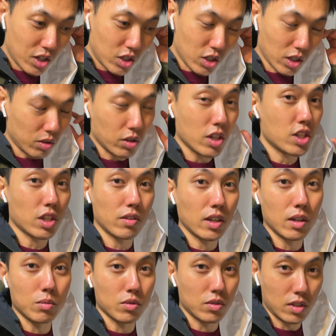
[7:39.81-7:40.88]
いや電車の
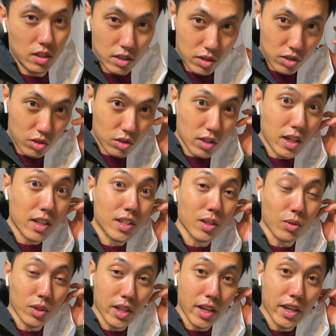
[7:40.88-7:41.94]
中も全然少なかった
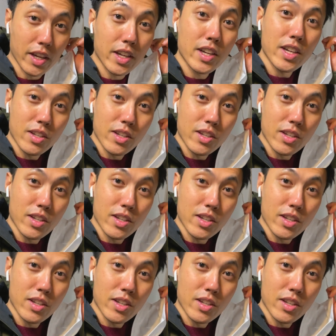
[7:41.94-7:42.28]
ので、